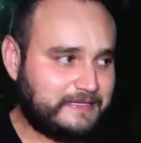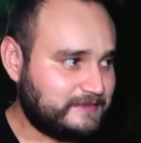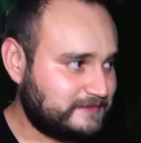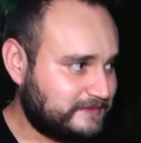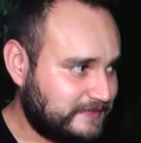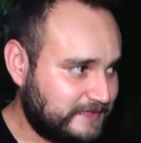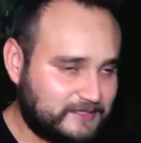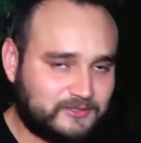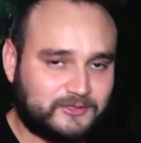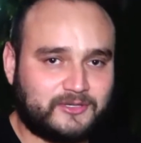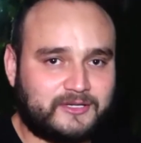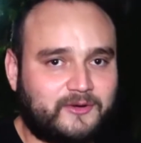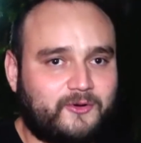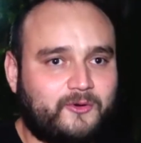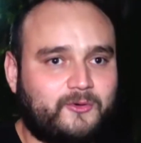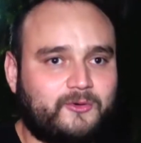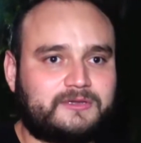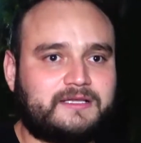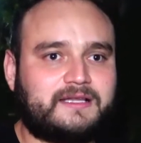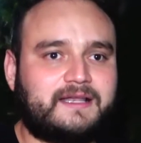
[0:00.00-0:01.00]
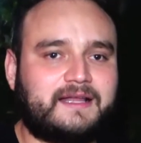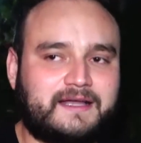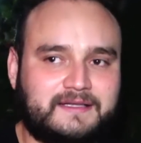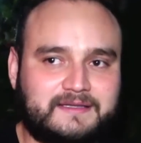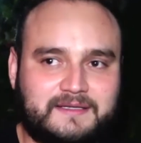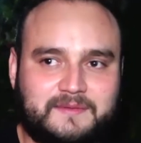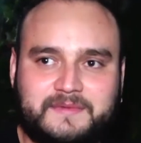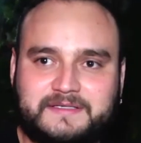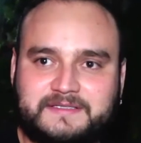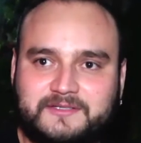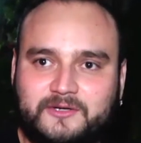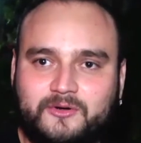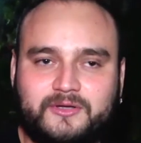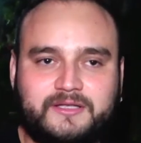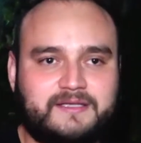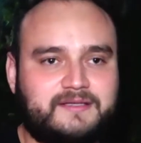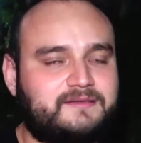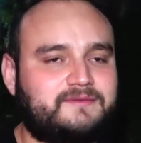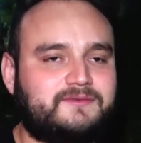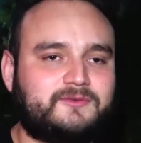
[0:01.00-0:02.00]
siendo de Jojutla y la gente me dice,
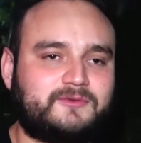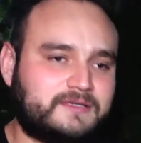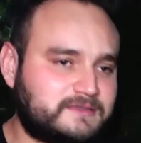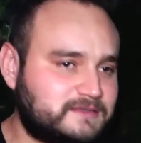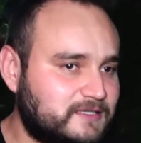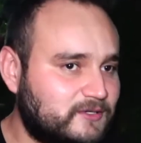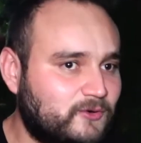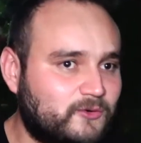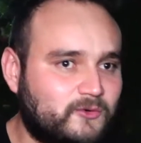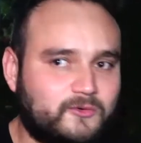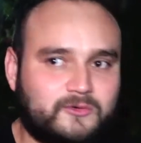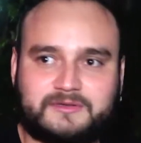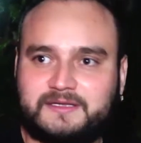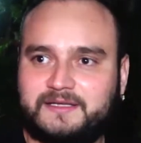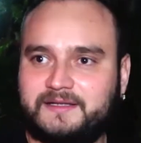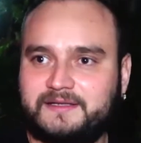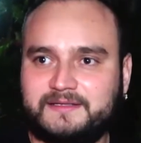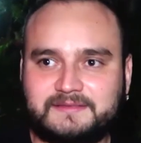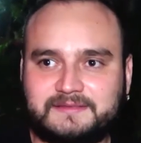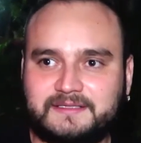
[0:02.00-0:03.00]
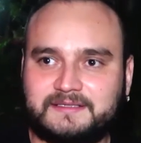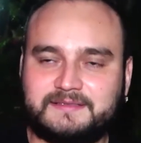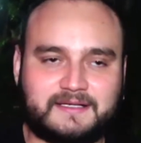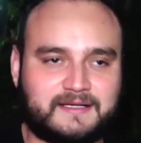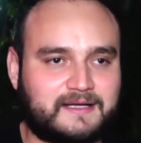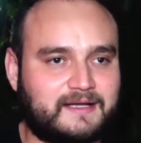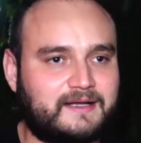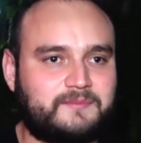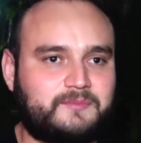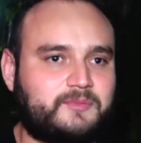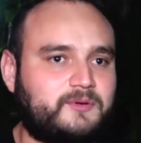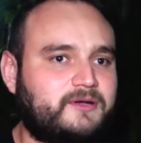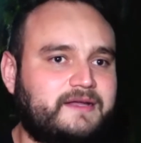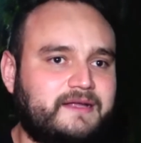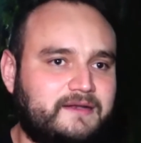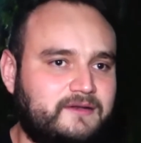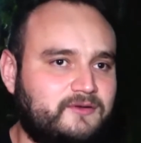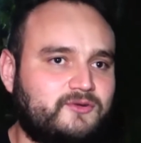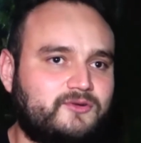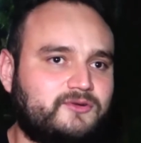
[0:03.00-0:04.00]
oye, tú eres de Jojutla y estás acá
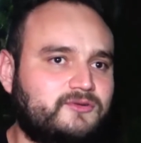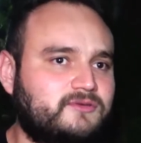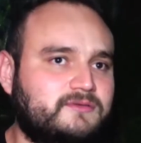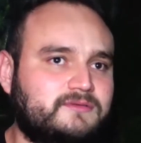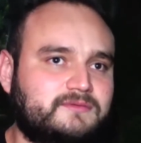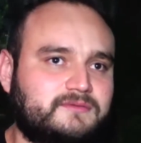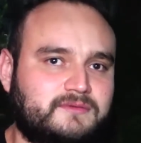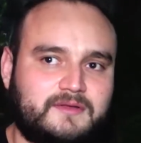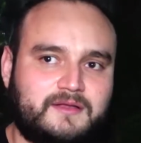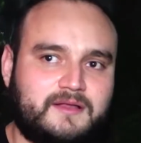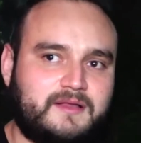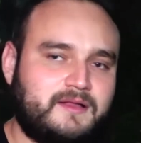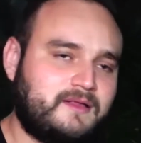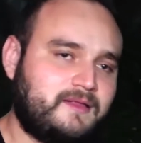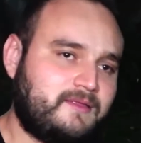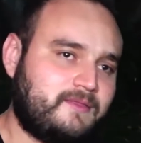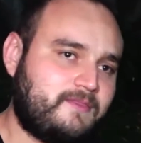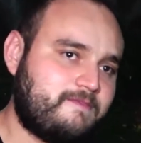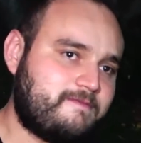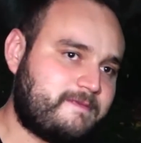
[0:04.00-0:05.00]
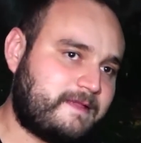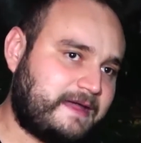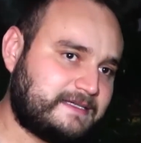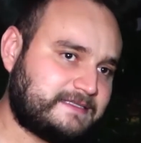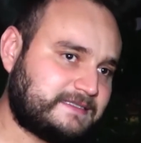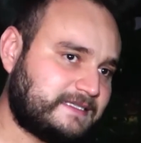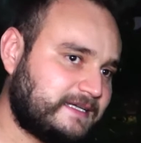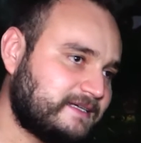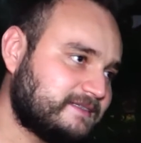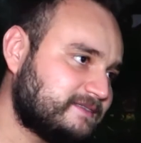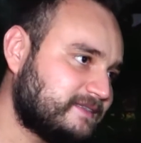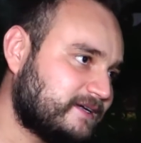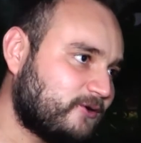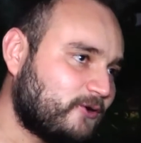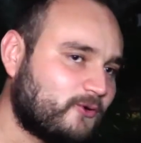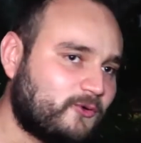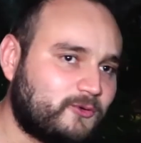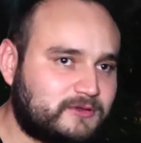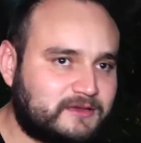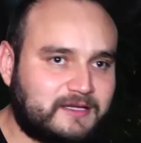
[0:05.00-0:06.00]
porque no, que seas de
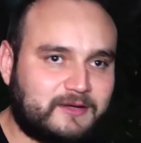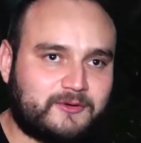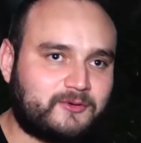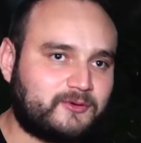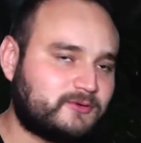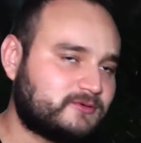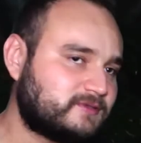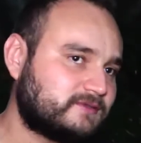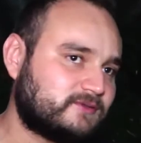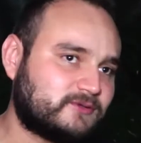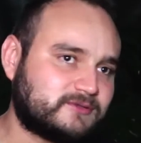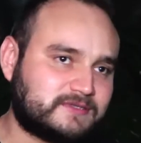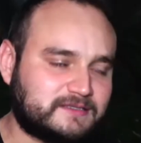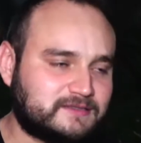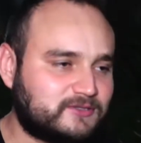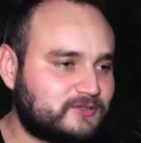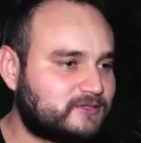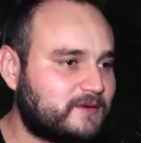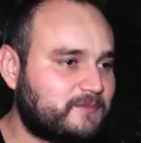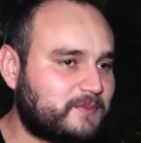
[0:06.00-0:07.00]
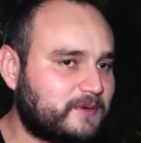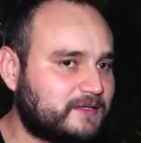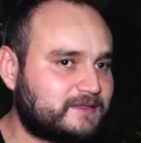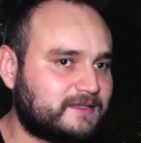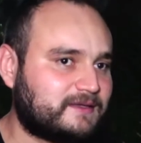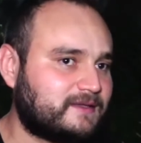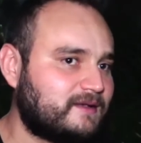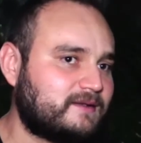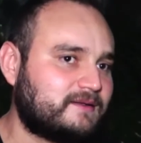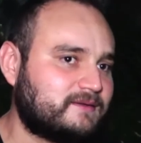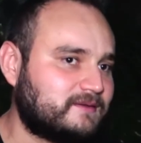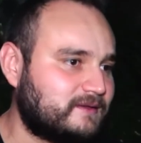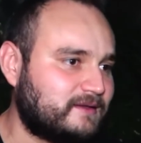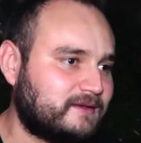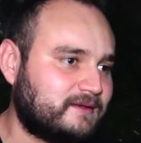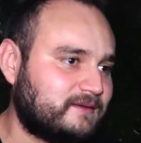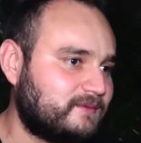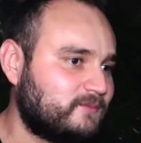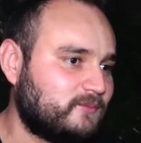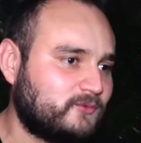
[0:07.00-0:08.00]
Jojutla o no, o seas de otra parte del,
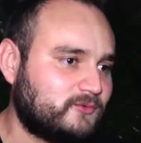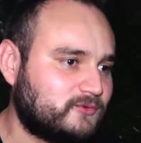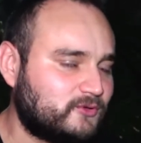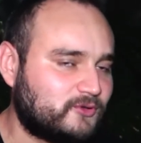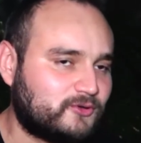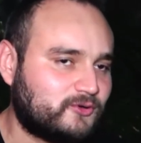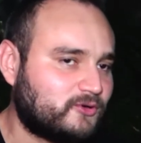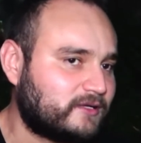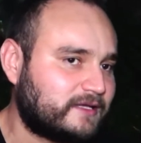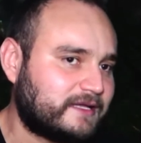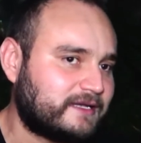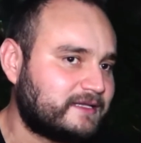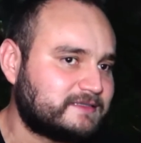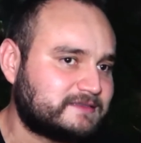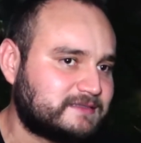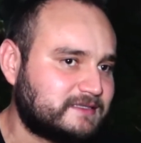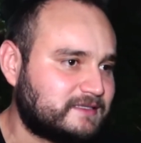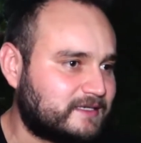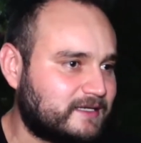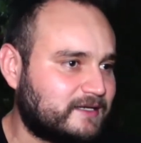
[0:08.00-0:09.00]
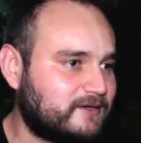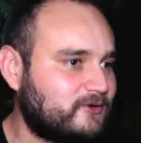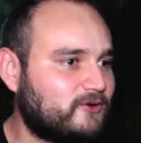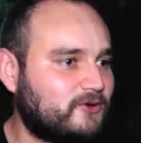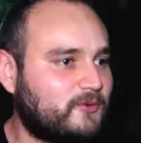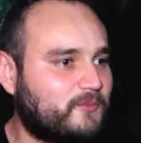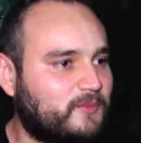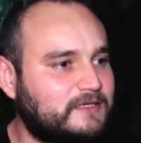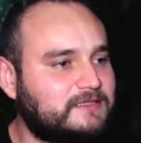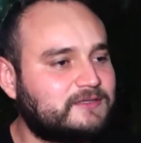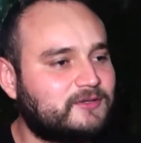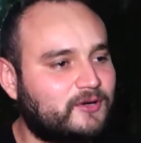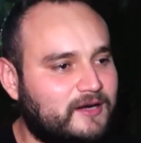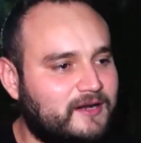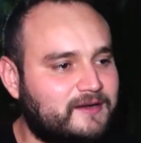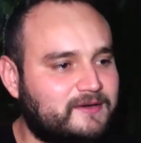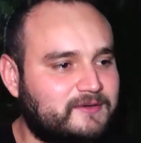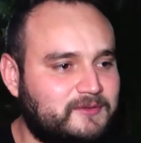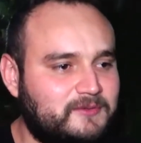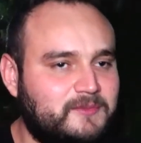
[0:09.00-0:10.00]
del, mundo no quiere decir que no lo puedes
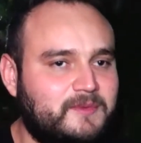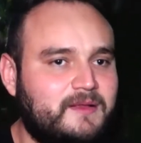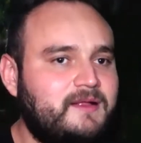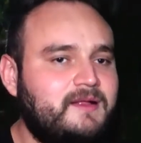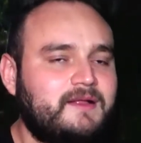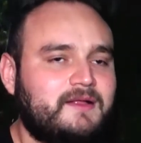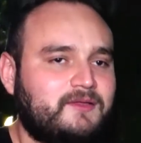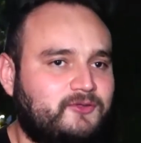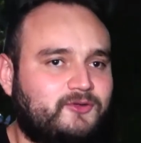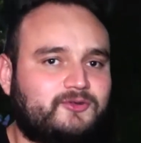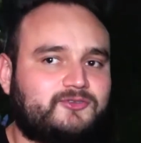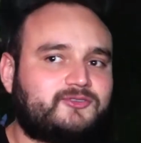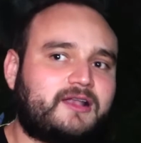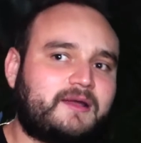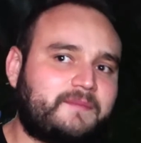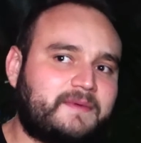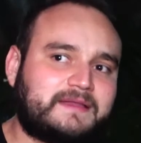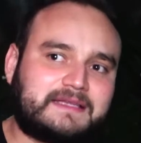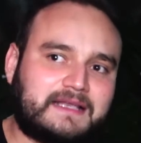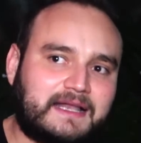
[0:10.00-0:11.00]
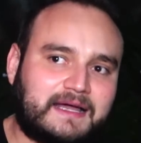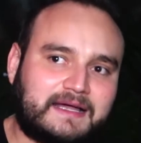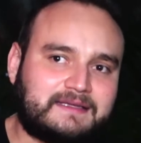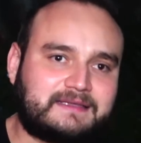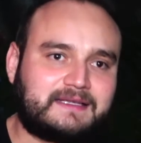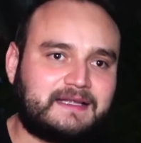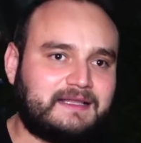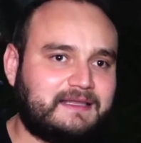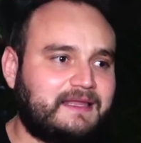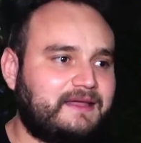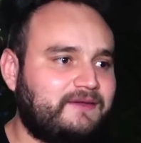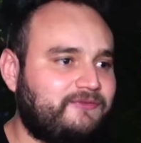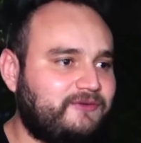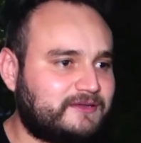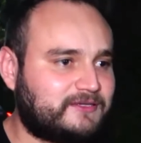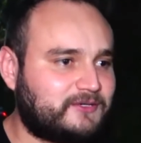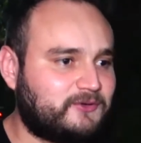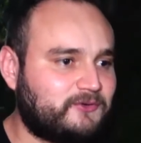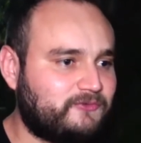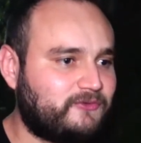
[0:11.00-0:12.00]
lograr, ¿no? No solamente la gente del
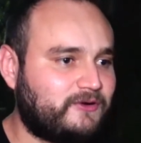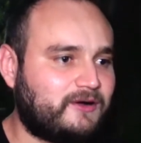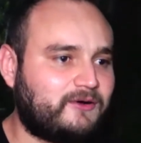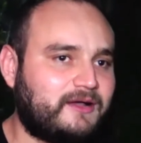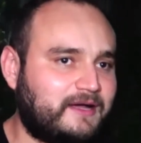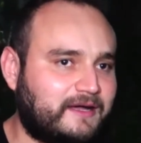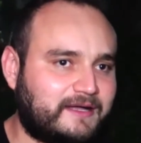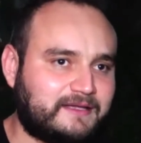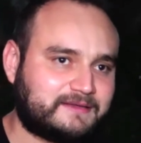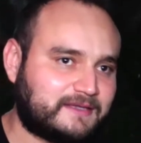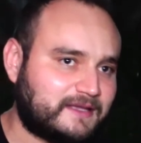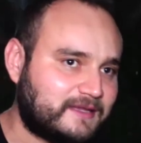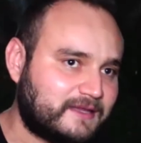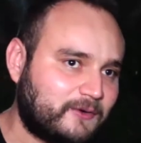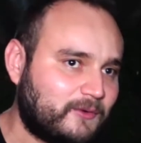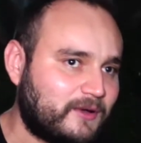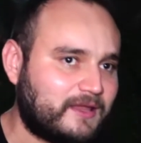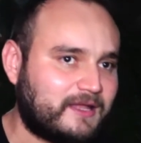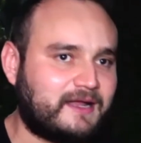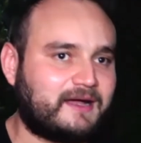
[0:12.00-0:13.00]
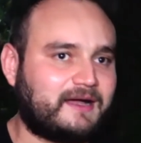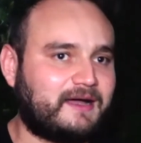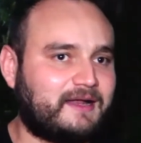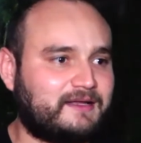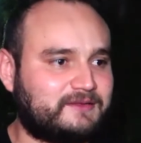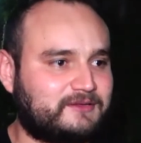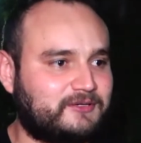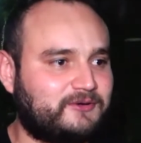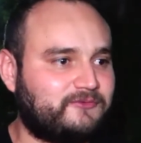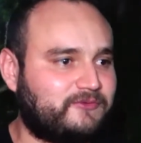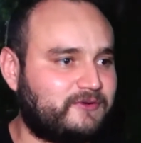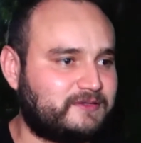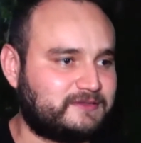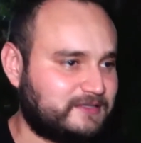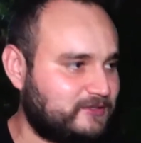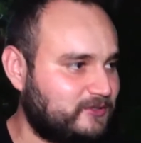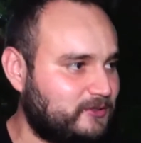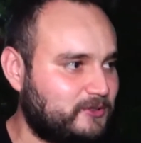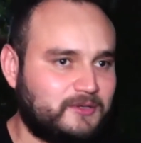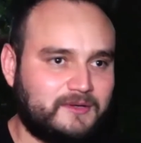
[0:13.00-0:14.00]
DF triunfa o la gente de Guadalajara triunfa,
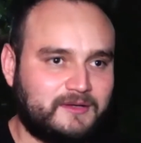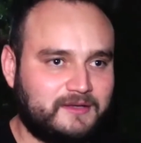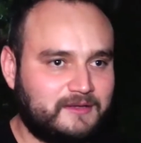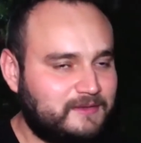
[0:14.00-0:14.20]
sino